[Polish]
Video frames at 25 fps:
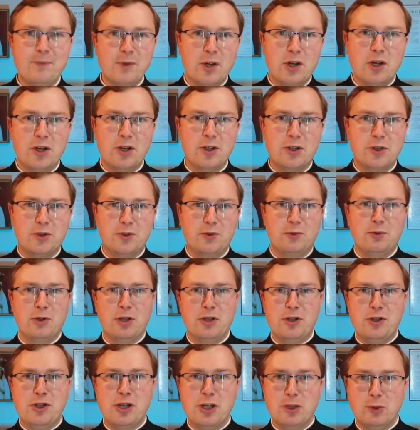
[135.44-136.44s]
e,
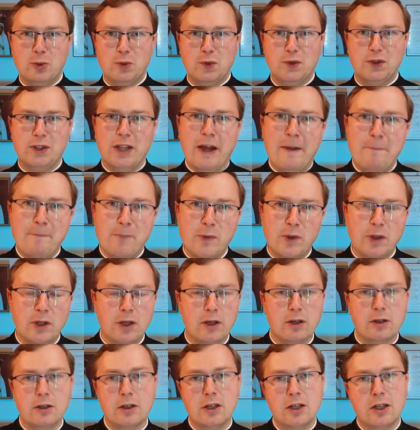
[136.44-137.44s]
które
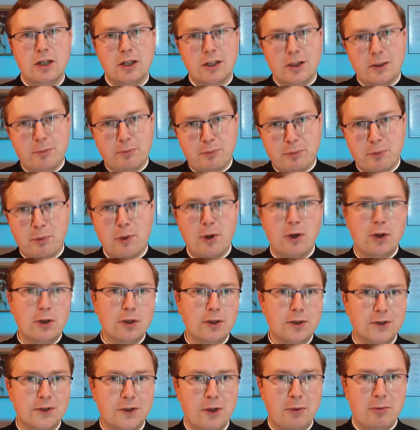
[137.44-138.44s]
nieustannie
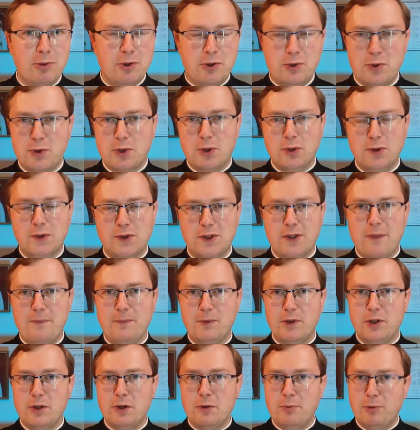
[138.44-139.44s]
po zdobyciu
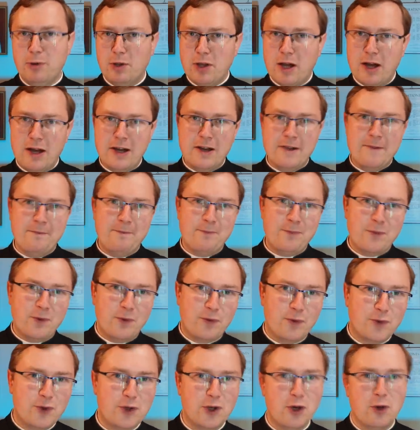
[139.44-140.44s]
Konstantynopola
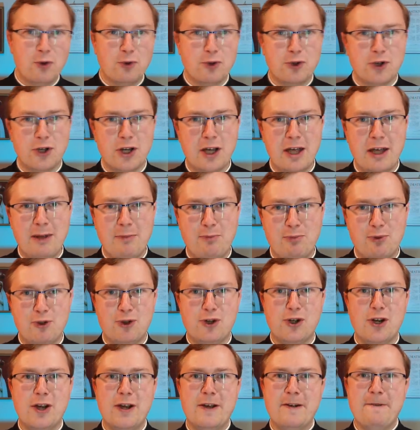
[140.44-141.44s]
wciąż
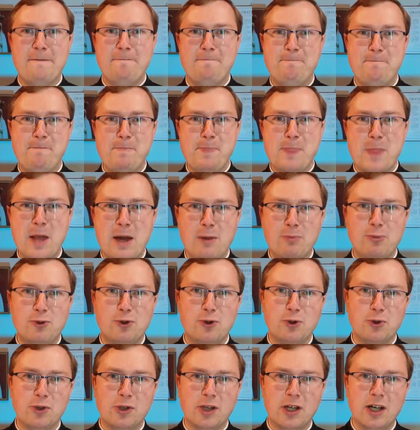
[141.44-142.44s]
prze
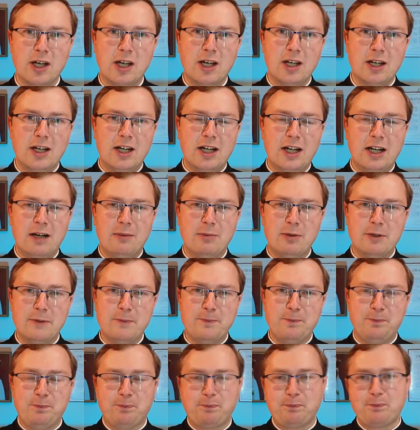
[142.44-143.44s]
naprzód,
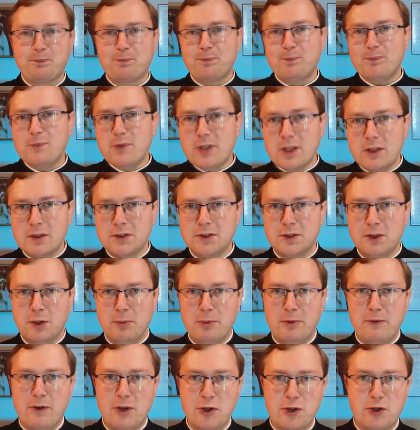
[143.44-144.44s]
aby
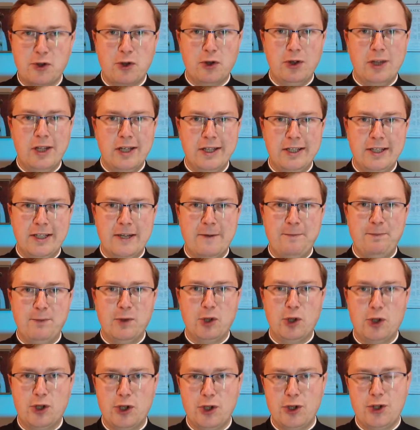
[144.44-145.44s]
zdobywać kolejne
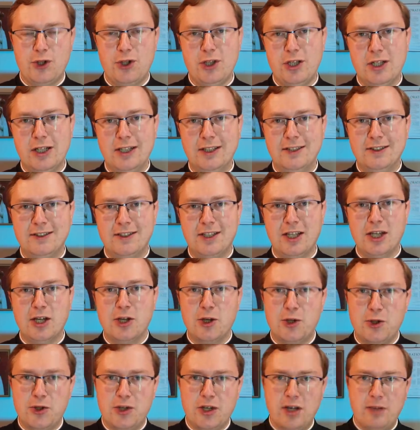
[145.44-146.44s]
chrześcijańskie
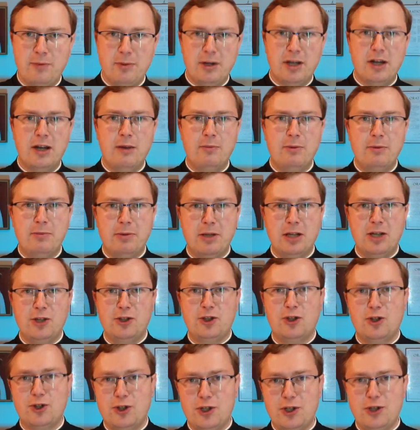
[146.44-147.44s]
ziemie, aby
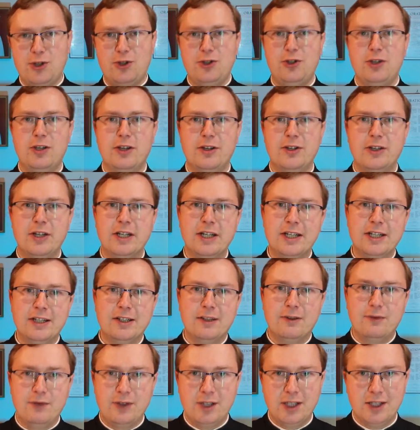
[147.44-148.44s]
brać chrześcijan
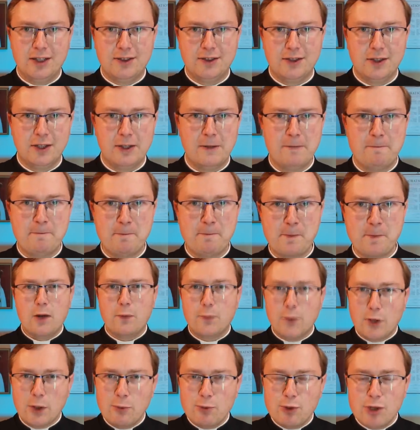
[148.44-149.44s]
w jasyr.
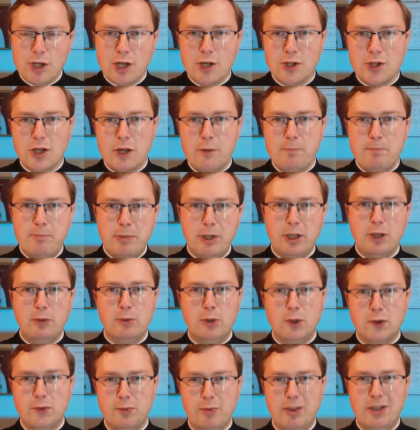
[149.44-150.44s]
W tym czasie
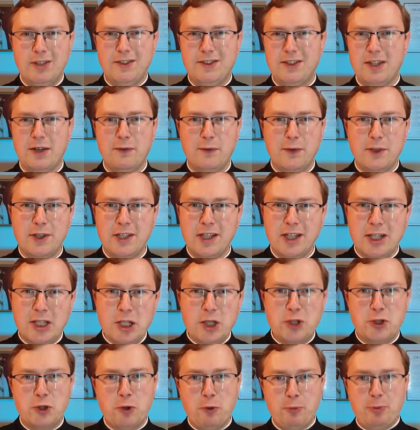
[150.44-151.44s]
Imperium Osmańskie
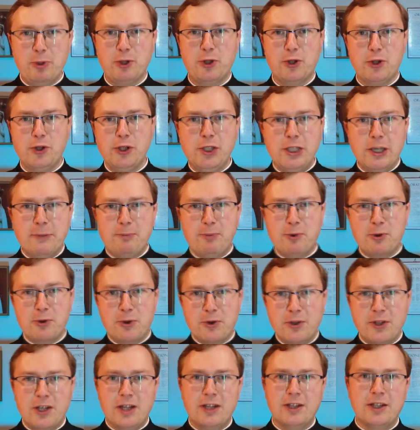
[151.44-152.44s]
wydaje się być
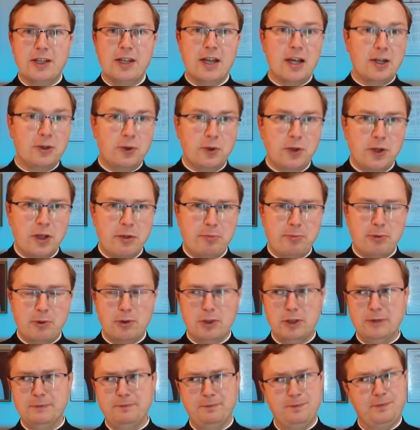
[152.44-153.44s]
niepokonane, jak do tej
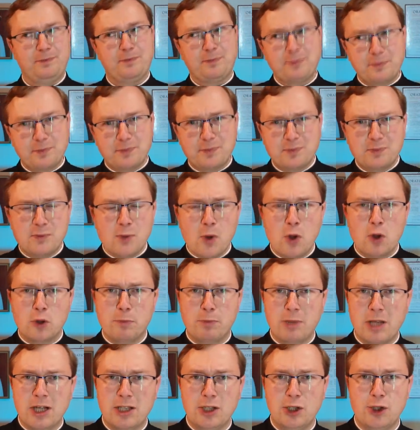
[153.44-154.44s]
pory od
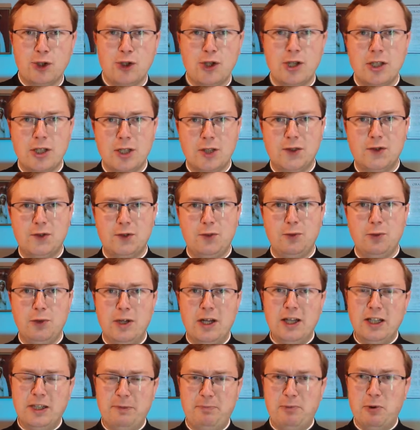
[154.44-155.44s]
praktycznie tych 100
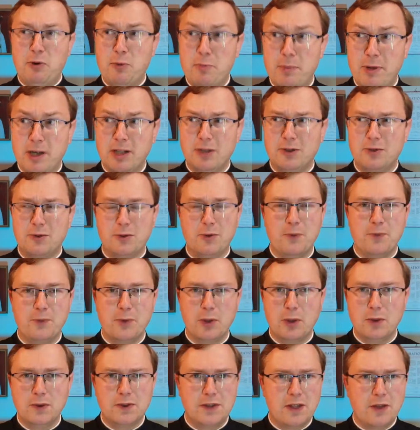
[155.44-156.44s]
lat po upadku
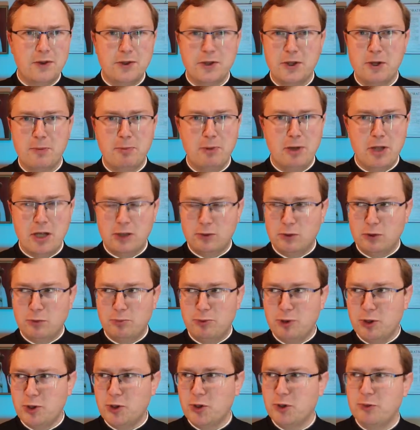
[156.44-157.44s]
Konstantynopola, który
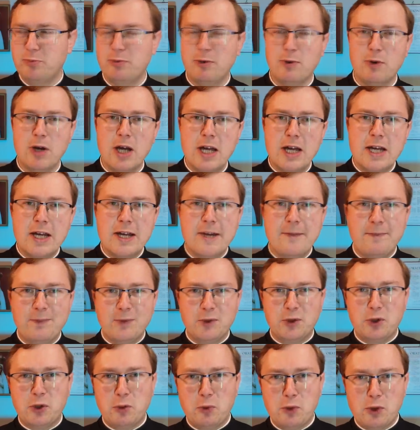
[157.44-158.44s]
przecież był
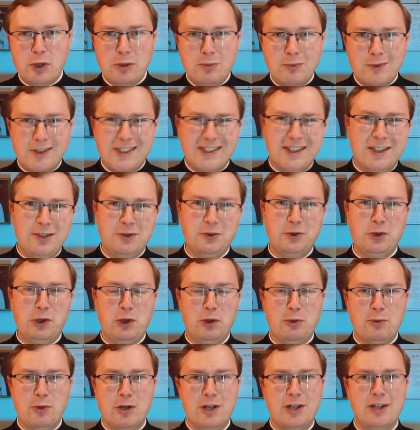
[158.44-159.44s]
drugim
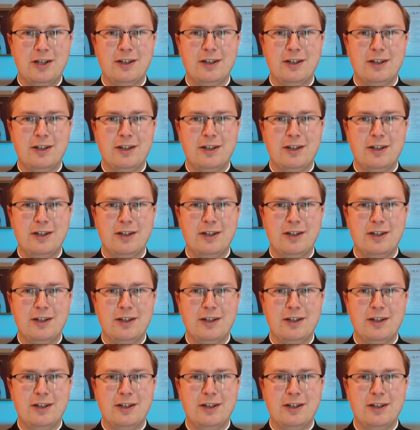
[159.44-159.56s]
centrum